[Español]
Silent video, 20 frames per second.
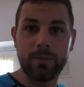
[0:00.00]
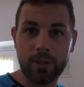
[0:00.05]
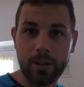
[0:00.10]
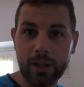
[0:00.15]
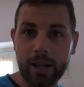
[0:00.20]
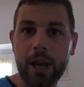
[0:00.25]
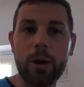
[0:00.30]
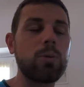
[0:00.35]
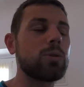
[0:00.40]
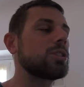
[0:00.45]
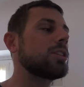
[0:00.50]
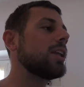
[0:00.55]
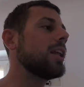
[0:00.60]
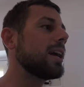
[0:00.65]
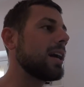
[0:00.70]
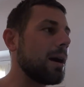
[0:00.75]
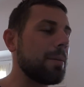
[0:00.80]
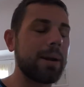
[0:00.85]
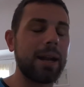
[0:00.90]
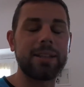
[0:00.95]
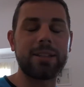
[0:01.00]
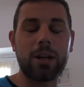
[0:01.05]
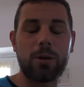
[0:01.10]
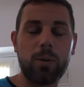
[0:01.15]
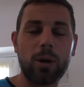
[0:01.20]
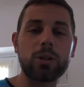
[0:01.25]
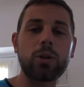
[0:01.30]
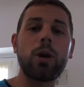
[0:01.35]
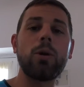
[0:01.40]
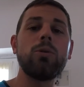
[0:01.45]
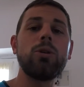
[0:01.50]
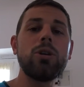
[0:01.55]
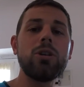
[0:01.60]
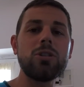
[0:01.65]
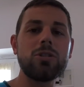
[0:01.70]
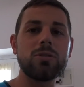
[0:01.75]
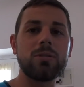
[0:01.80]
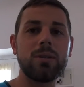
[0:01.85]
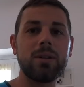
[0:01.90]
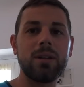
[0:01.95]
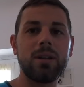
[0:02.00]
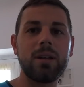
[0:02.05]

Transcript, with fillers: ¿Qué cuesta una cámara? ¿3, 4 euros?